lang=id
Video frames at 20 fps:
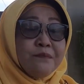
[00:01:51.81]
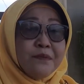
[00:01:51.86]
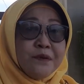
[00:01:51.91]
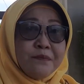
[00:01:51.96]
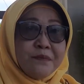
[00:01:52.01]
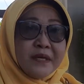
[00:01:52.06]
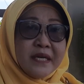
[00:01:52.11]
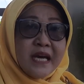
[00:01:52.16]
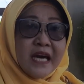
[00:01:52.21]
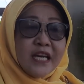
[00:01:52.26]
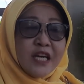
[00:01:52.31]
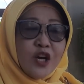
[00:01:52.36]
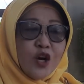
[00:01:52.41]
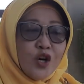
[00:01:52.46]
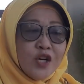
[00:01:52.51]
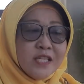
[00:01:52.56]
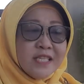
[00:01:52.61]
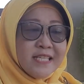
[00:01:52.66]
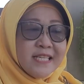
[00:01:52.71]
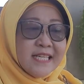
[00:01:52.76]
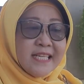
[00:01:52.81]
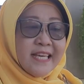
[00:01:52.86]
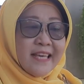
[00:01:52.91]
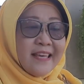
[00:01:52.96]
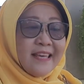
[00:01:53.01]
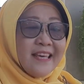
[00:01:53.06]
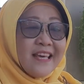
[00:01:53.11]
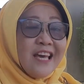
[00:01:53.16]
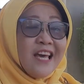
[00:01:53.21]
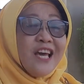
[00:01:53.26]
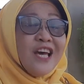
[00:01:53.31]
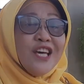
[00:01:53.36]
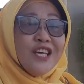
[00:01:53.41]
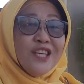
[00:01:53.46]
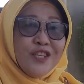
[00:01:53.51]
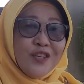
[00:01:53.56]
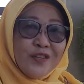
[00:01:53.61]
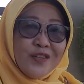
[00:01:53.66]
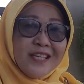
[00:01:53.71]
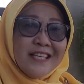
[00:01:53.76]
bimbingan konseling.
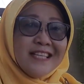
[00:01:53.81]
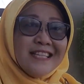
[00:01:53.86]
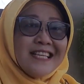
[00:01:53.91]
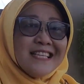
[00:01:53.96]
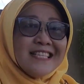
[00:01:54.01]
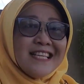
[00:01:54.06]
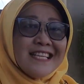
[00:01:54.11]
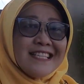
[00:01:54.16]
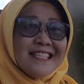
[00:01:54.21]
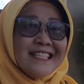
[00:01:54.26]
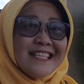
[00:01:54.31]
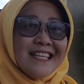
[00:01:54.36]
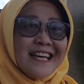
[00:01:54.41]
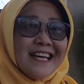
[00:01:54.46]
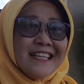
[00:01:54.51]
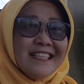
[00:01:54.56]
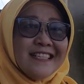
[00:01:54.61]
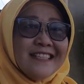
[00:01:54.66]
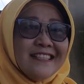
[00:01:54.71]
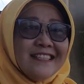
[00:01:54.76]
Yuk kita saksikan